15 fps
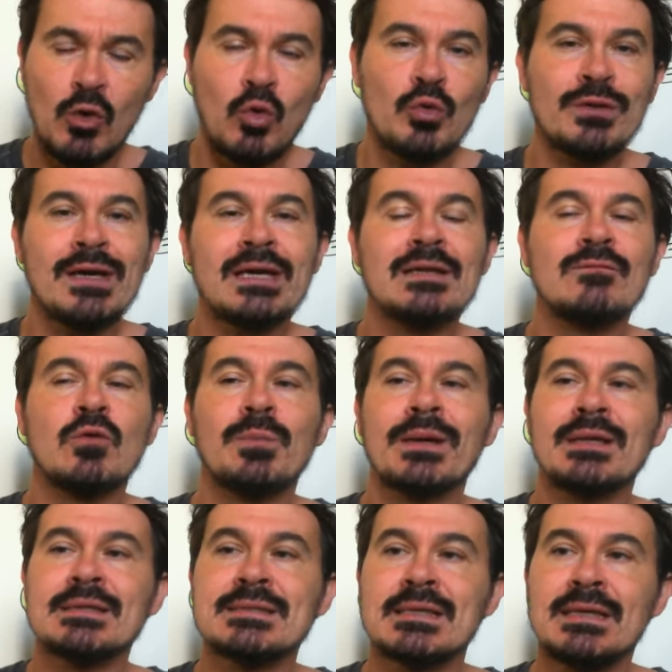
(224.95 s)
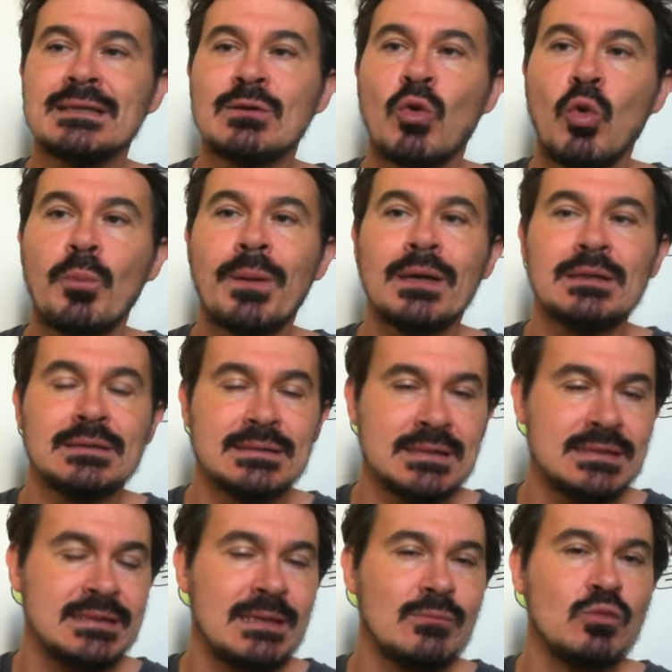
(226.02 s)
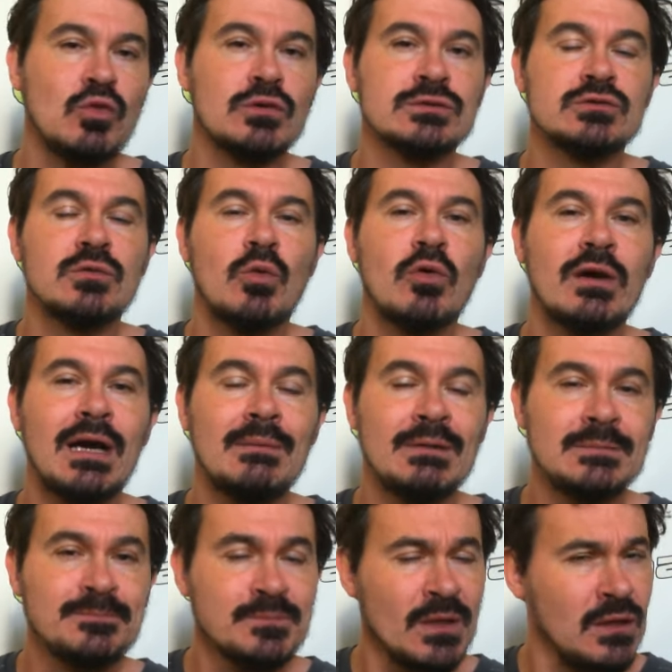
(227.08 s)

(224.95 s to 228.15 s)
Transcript: On arrive au prix des élites, groupe 1, sixième course du programme.